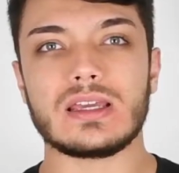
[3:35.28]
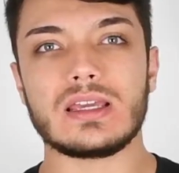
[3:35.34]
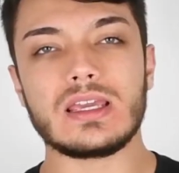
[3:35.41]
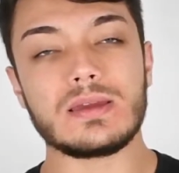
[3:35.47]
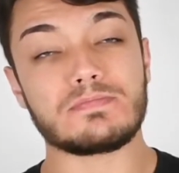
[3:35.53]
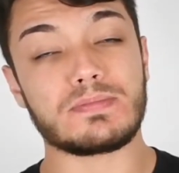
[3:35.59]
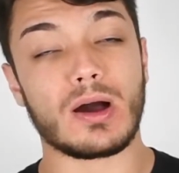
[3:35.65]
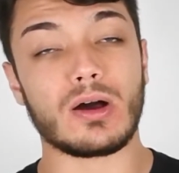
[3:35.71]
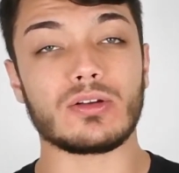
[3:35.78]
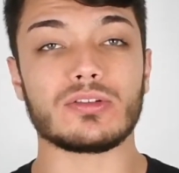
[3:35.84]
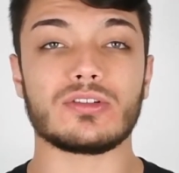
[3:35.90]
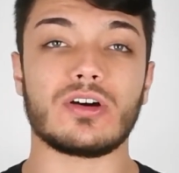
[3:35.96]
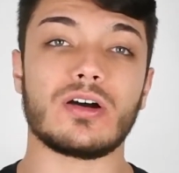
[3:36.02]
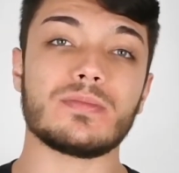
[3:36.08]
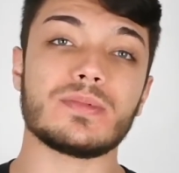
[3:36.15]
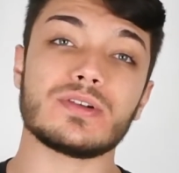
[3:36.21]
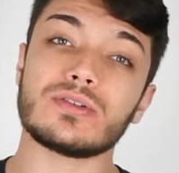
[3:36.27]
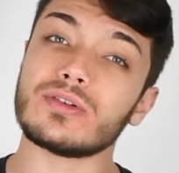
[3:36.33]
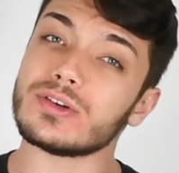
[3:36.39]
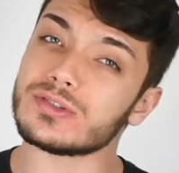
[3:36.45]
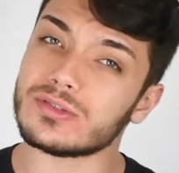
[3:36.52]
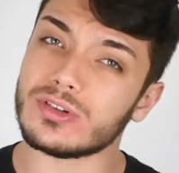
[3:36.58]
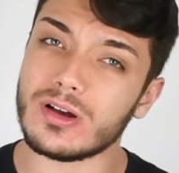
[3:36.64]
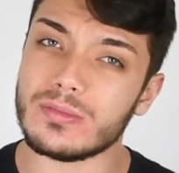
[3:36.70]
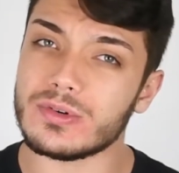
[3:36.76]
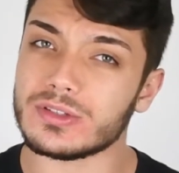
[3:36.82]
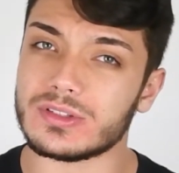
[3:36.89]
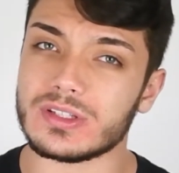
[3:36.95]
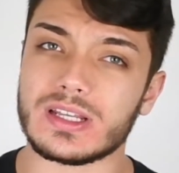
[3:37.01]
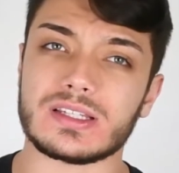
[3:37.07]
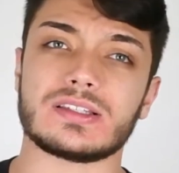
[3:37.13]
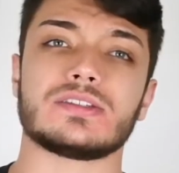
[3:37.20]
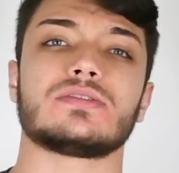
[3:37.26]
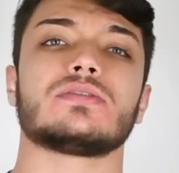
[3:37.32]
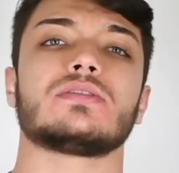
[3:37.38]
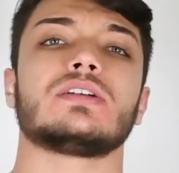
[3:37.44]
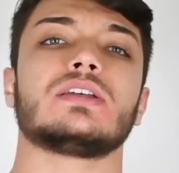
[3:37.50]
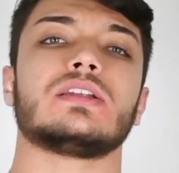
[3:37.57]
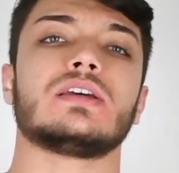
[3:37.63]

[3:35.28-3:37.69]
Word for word: E Paulo Nobre não gostou muito dessa história,